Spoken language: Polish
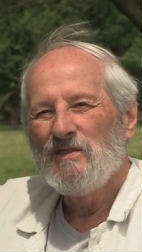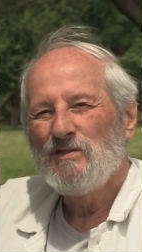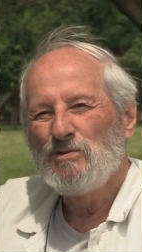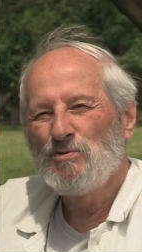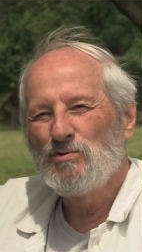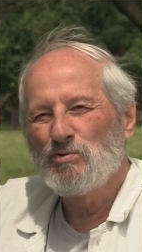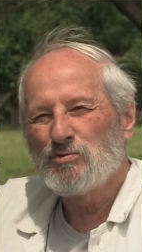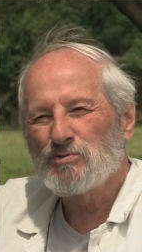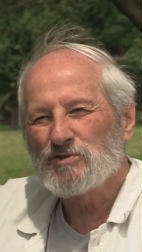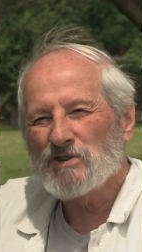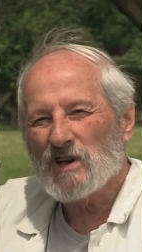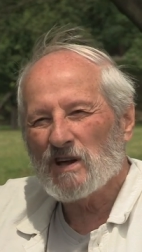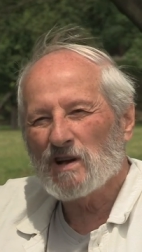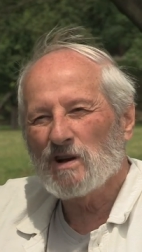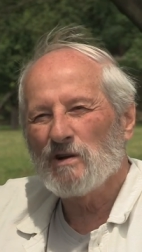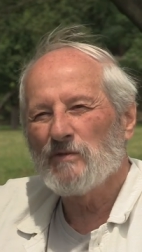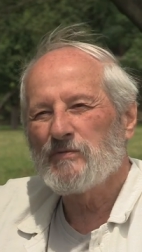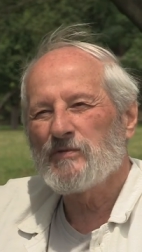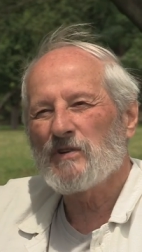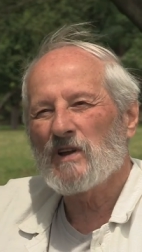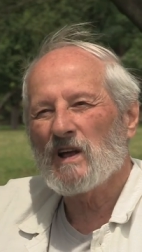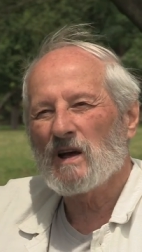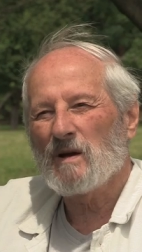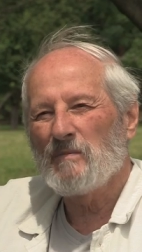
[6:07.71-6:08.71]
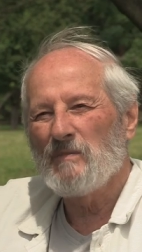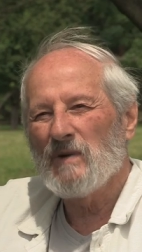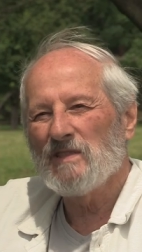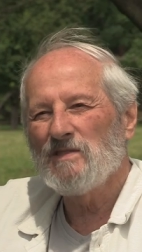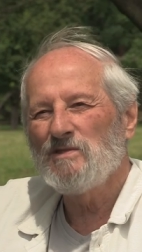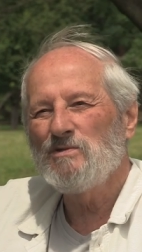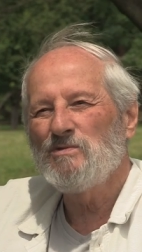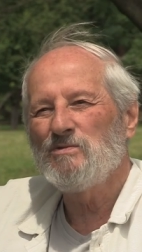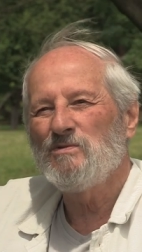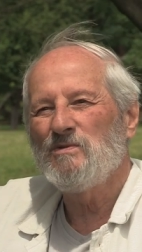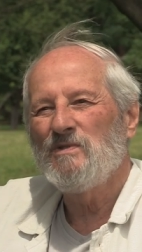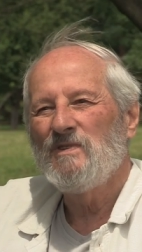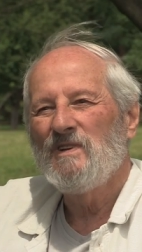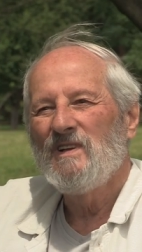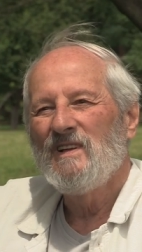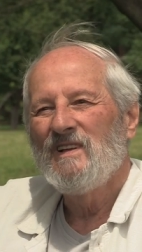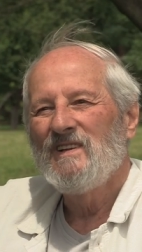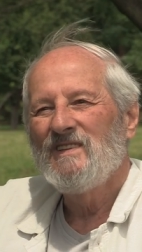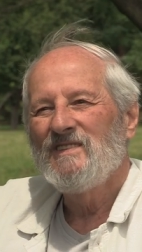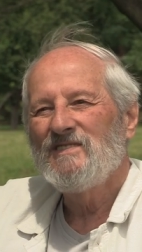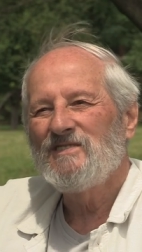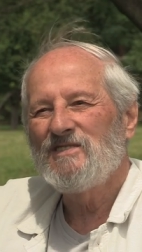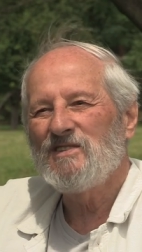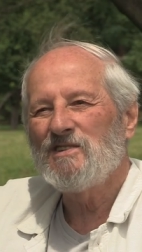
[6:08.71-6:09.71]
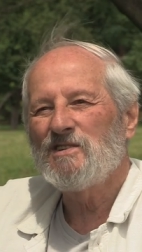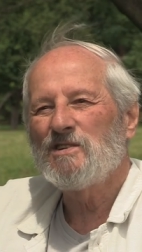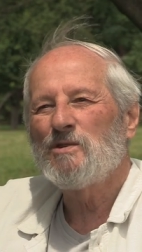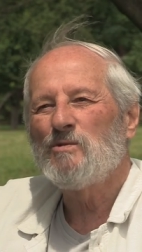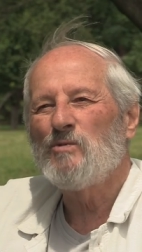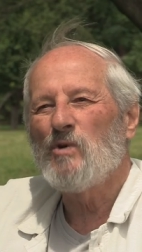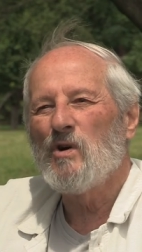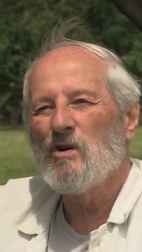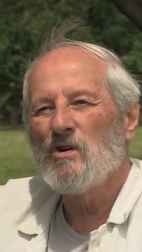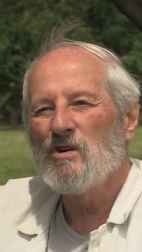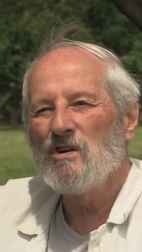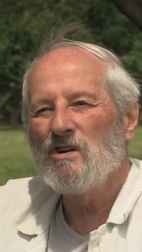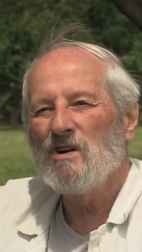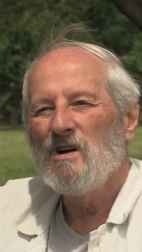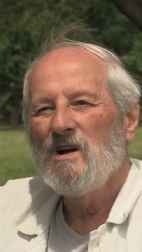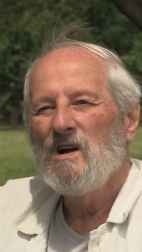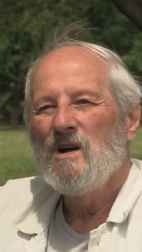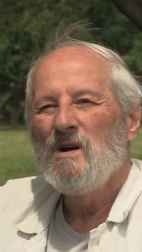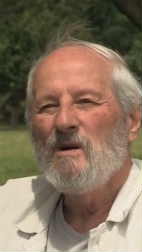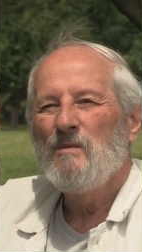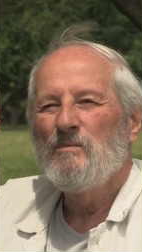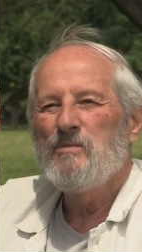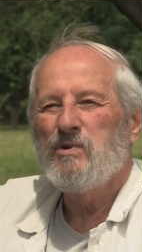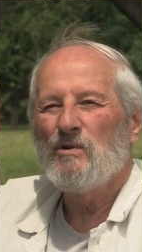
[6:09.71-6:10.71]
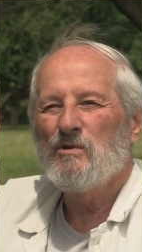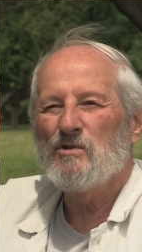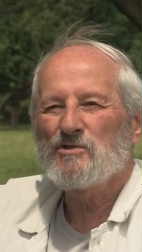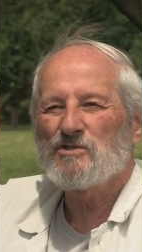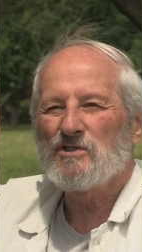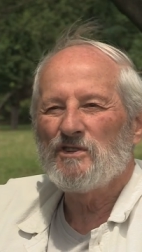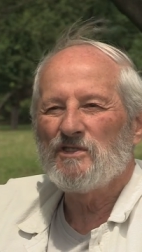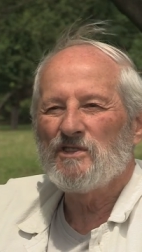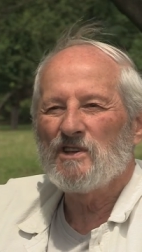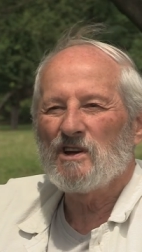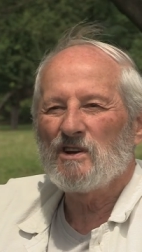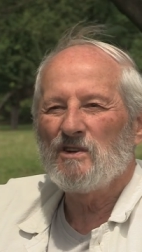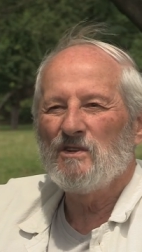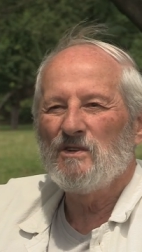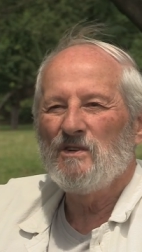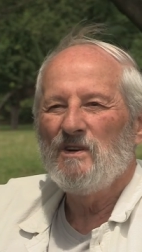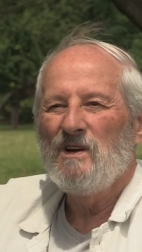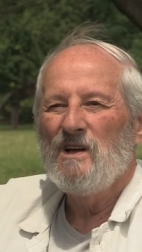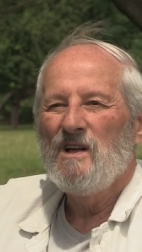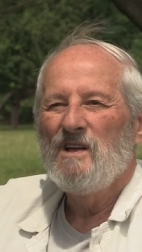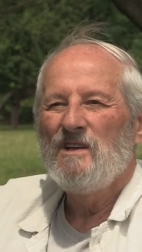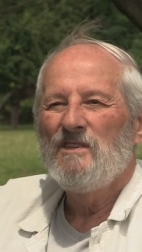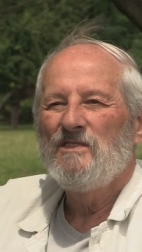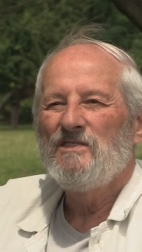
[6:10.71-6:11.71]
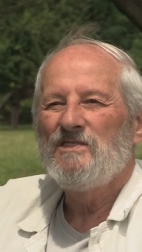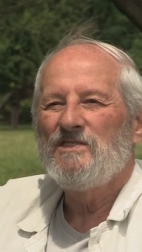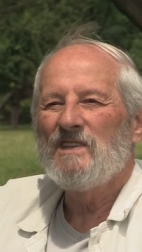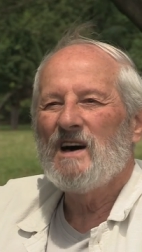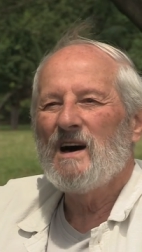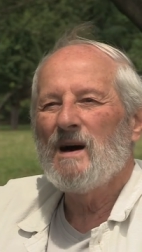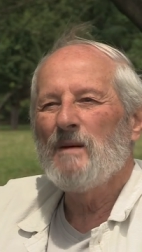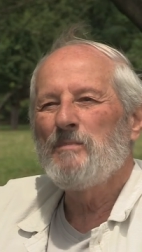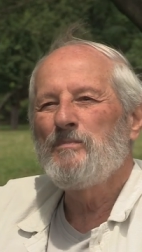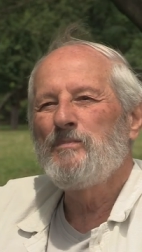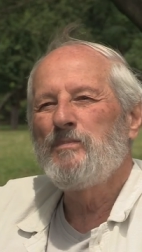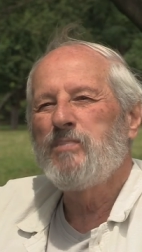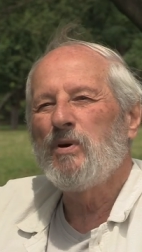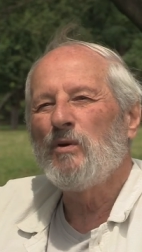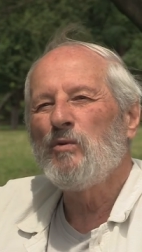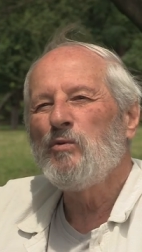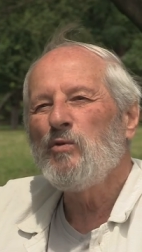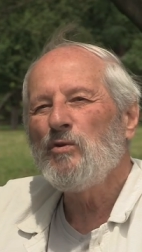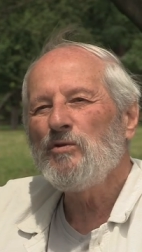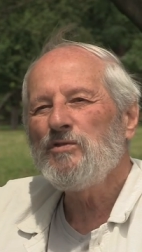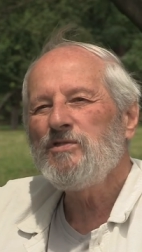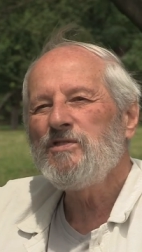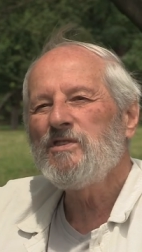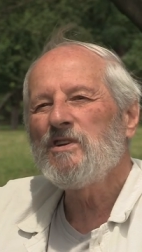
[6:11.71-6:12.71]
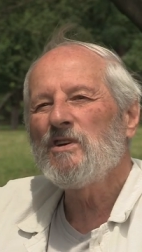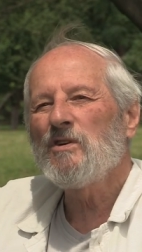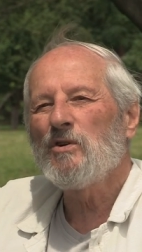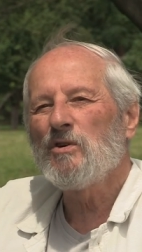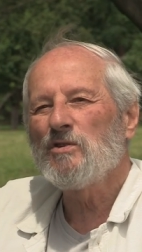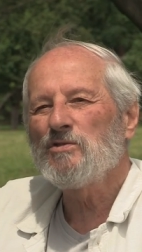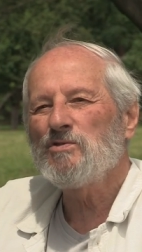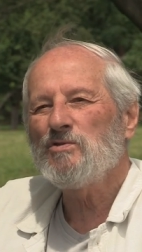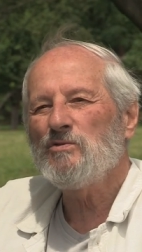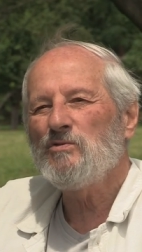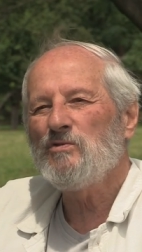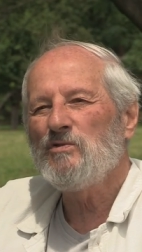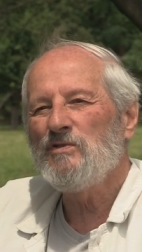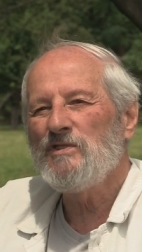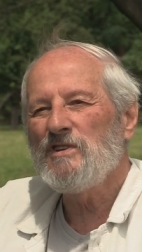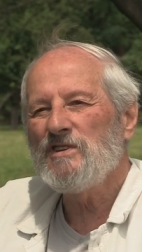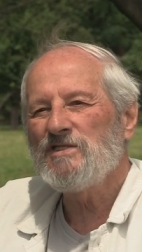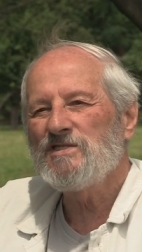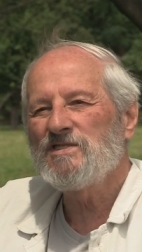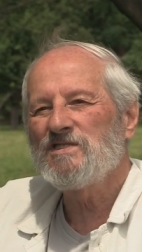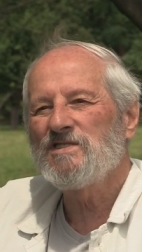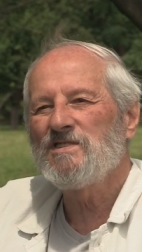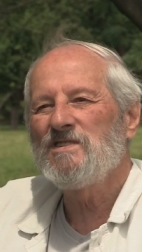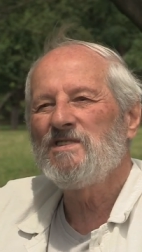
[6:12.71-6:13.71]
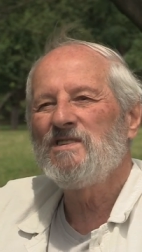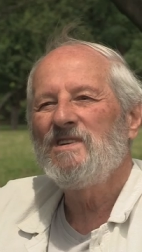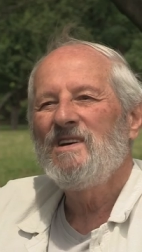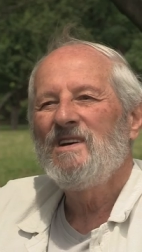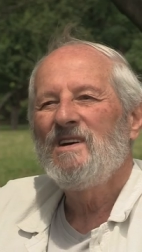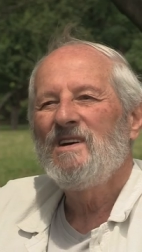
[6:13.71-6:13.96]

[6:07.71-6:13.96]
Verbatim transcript: dużego fragmentu tych łąk położonego na południe od ulicy